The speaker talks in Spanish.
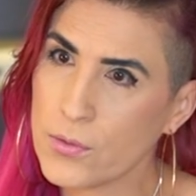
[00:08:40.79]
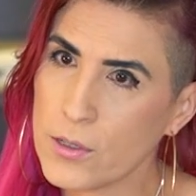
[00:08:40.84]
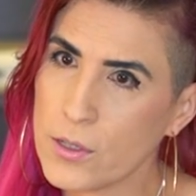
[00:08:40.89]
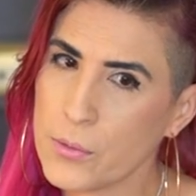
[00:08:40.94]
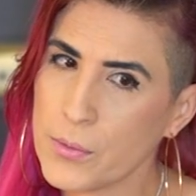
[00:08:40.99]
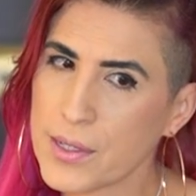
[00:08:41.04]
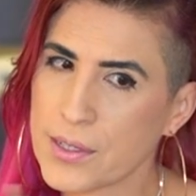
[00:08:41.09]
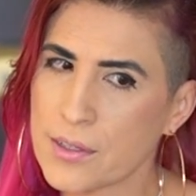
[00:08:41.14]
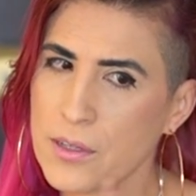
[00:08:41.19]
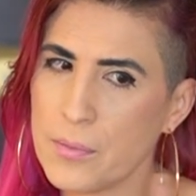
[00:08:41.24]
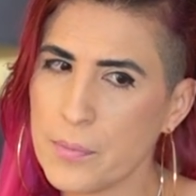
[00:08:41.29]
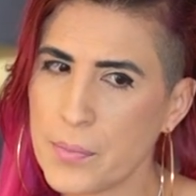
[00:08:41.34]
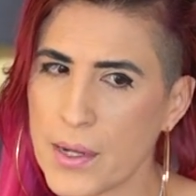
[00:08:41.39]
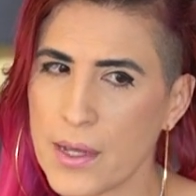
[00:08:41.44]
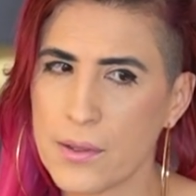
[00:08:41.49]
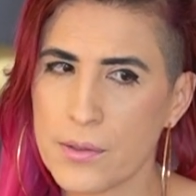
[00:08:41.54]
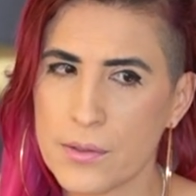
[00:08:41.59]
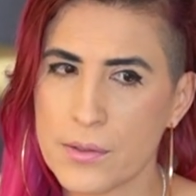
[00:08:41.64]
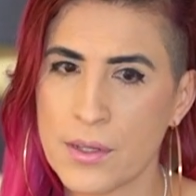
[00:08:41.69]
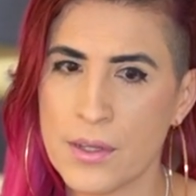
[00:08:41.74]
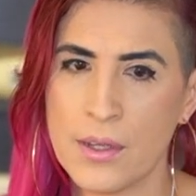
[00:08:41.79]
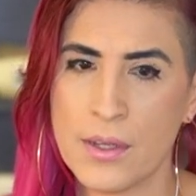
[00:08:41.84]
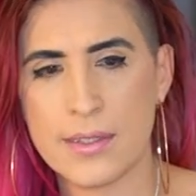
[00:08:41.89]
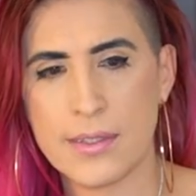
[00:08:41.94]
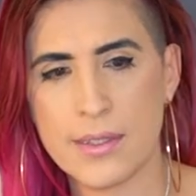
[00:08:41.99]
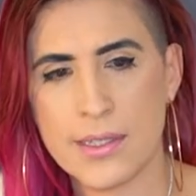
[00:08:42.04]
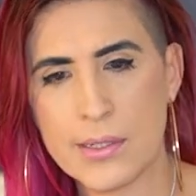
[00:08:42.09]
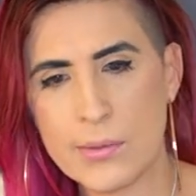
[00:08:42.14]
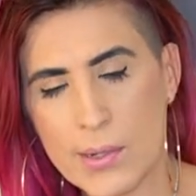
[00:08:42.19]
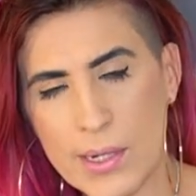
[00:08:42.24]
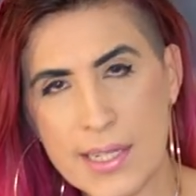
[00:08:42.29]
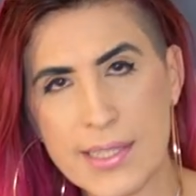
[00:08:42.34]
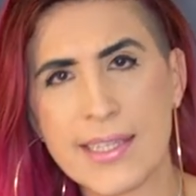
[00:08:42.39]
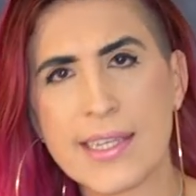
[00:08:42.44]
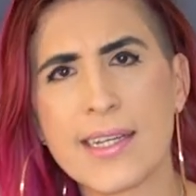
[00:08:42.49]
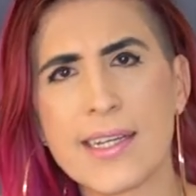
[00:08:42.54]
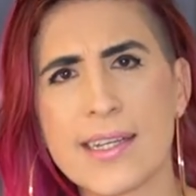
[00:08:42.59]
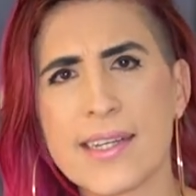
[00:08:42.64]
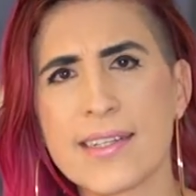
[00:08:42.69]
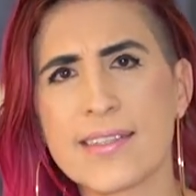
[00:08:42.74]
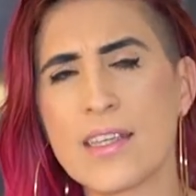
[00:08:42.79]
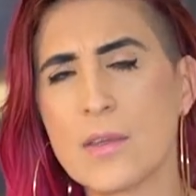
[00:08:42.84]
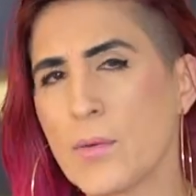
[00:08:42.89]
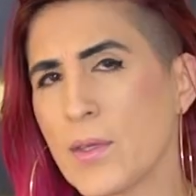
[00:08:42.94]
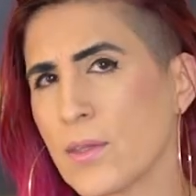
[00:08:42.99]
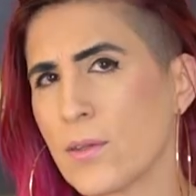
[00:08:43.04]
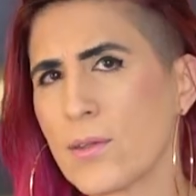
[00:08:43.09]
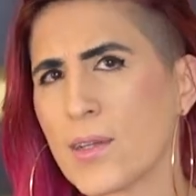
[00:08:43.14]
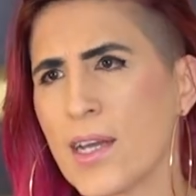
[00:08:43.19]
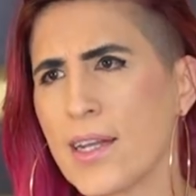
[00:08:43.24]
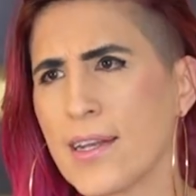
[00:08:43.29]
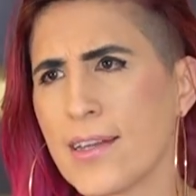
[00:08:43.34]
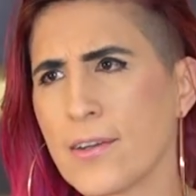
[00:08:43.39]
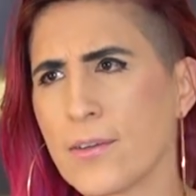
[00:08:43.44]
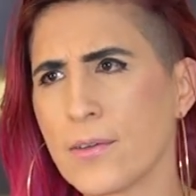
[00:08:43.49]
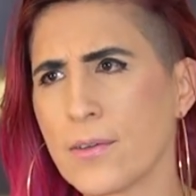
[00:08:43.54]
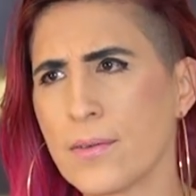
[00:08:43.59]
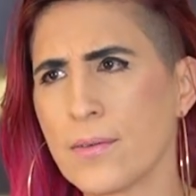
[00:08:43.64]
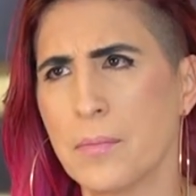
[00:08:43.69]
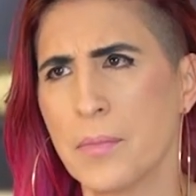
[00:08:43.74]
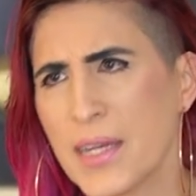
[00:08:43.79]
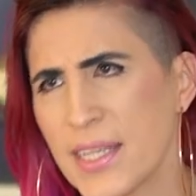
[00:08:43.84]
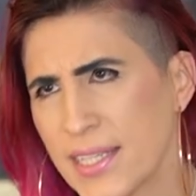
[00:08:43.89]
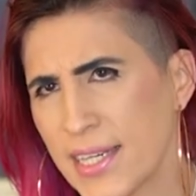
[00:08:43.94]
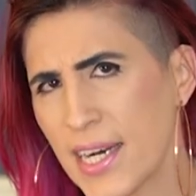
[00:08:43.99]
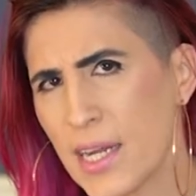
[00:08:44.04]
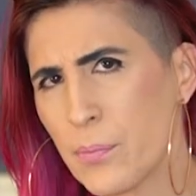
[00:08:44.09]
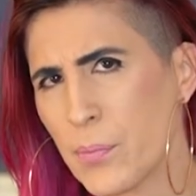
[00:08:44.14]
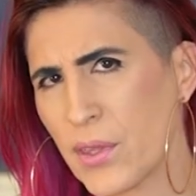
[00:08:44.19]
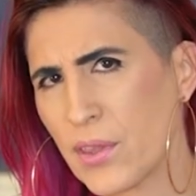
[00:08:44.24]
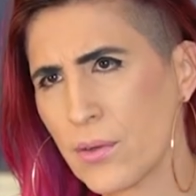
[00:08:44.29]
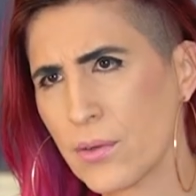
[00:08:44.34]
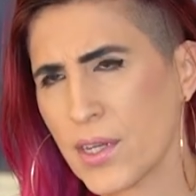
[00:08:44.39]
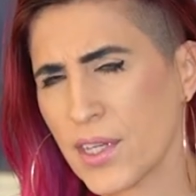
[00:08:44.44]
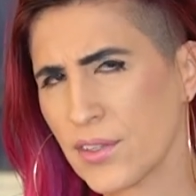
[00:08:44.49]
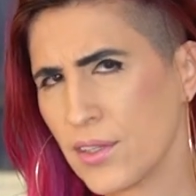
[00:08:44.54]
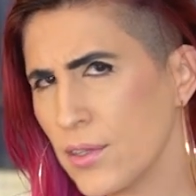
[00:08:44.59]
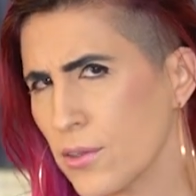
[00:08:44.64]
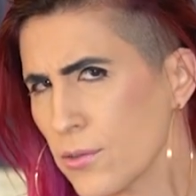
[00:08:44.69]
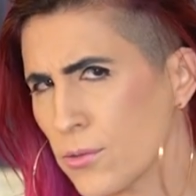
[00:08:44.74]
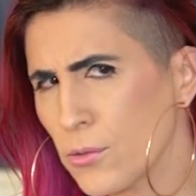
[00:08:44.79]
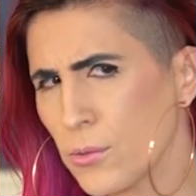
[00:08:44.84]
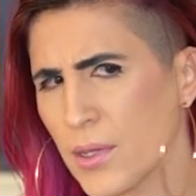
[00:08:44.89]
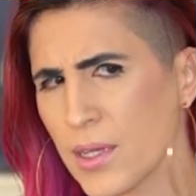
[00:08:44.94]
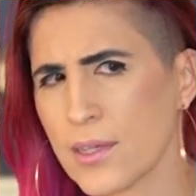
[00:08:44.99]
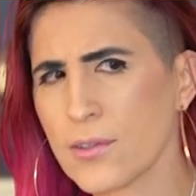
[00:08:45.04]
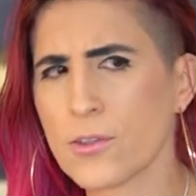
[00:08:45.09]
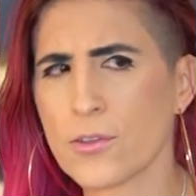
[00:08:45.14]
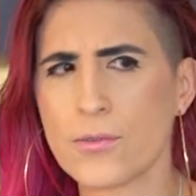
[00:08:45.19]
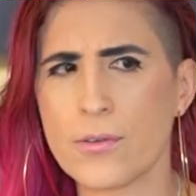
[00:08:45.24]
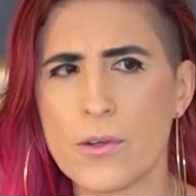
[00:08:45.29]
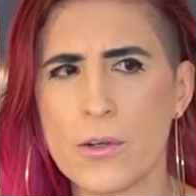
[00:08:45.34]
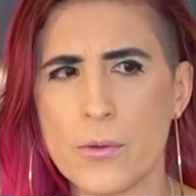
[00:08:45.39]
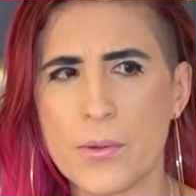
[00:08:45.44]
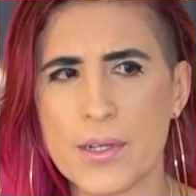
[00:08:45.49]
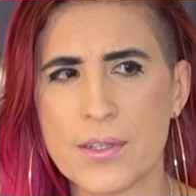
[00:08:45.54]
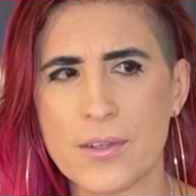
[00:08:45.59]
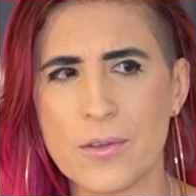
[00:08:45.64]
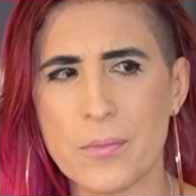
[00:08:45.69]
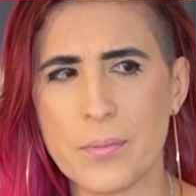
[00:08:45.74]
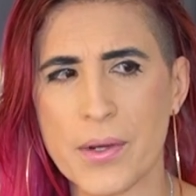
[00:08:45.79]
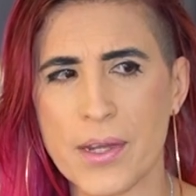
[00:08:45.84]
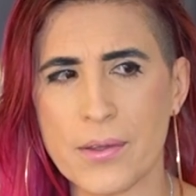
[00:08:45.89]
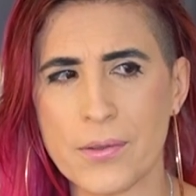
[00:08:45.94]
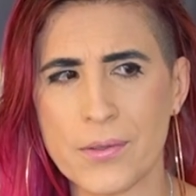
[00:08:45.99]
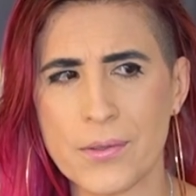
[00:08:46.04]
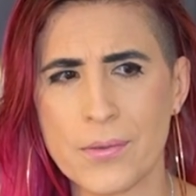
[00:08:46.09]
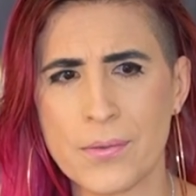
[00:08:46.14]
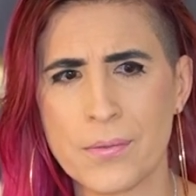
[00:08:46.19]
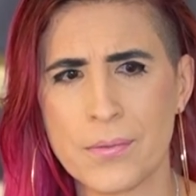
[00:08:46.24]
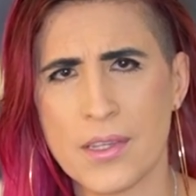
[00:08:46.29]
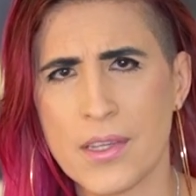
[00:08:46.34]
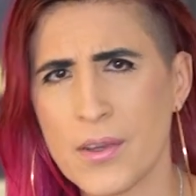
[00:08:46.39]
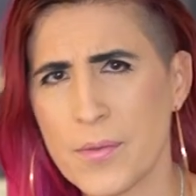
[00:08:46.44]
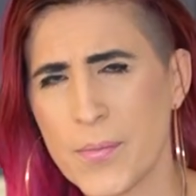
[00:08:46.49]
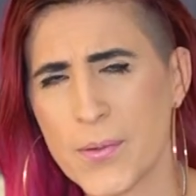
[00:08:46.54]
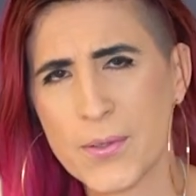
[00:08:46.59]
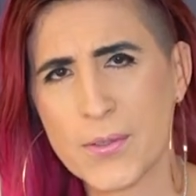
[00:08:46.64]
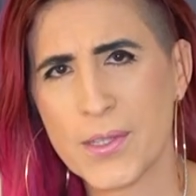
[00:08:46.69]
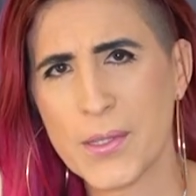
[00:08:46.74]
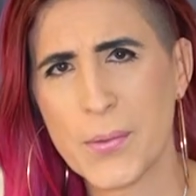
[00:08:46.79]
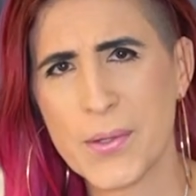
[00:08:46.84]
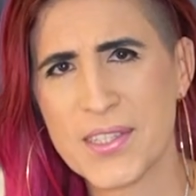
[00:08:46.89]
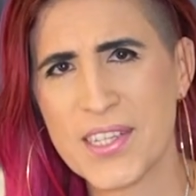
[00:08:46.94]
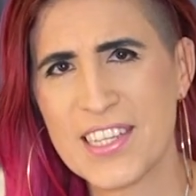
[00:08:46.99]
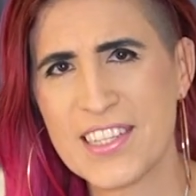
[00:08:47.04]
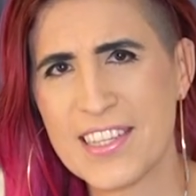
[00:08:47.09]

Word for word: followers comprados igual tenga crecimiento orgánico más rápido que si no tuviera esos followers comprados. Y ven por dónde va ese